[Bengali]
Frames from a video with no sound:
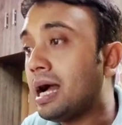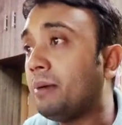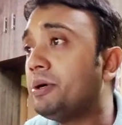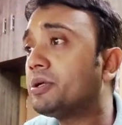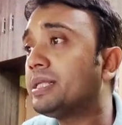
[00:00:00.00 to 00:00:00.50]

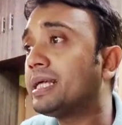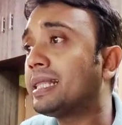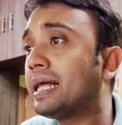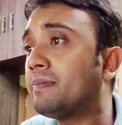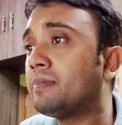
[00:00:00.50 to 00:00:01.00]
আমি হয়তো দিয়ে
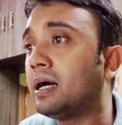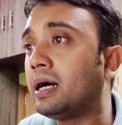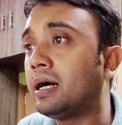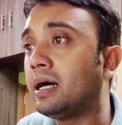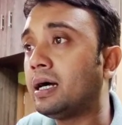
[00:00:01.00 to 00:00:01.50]
দিলাম
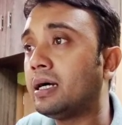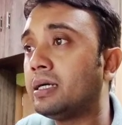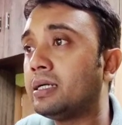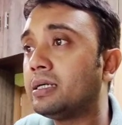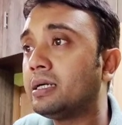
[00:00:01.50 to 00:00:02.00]

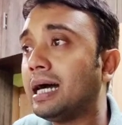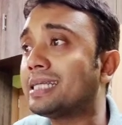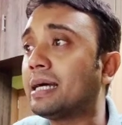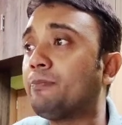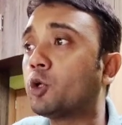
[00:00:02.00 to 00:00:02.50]

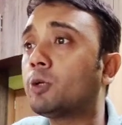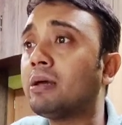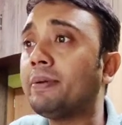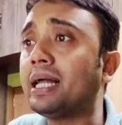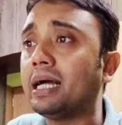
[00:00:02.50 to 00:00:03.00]
আচ্ছা
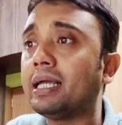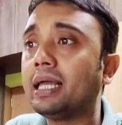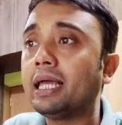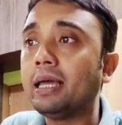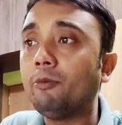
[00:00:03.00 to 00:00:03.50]
প্রথমে আমি না
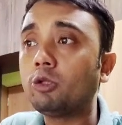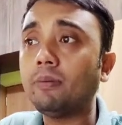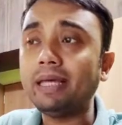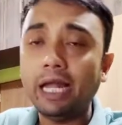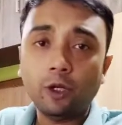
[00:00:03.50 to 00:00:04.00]
প্রথমে
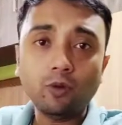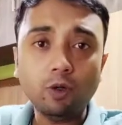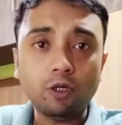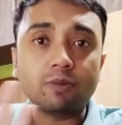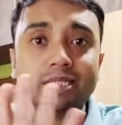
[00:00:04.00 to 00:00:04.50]
আমি এইটুকুই
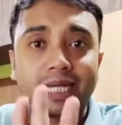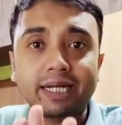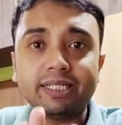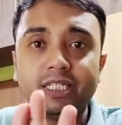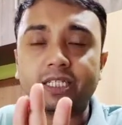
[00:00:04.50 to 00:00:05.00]
করে তোমাদের
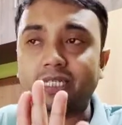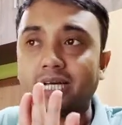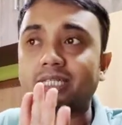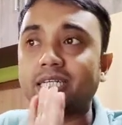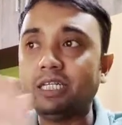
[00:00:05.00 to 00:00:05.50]
দেখাচ্ছি যে
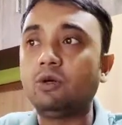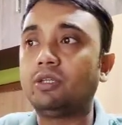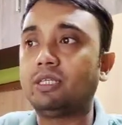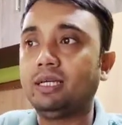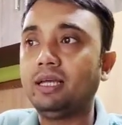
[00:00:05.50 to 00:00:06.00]
কাজটা কি
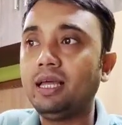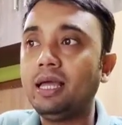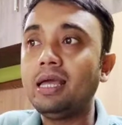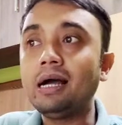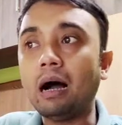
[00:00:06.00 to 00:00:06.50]
হচ্ছে
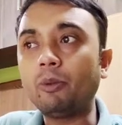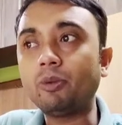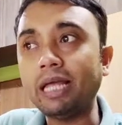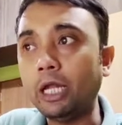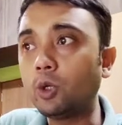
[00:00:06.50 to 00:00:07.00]
আমি
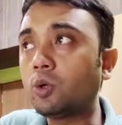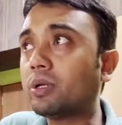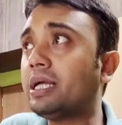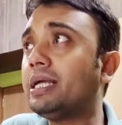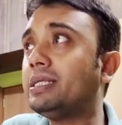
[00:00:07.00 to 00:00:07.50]
তোমাদের এইটুকু
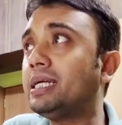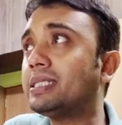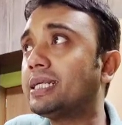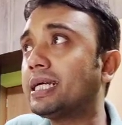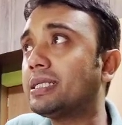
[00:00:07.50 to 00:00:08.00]
করে
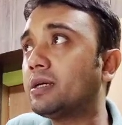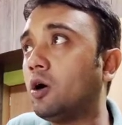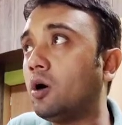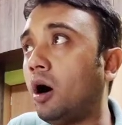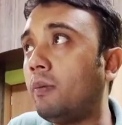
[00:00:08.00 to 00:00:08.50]
জাস্ট থেকে
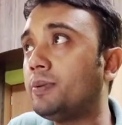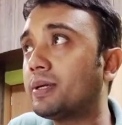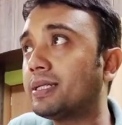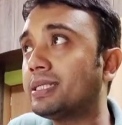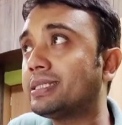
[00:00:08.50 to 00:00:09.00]

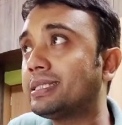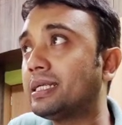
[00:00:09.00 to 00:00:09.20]
অভিভাবনেস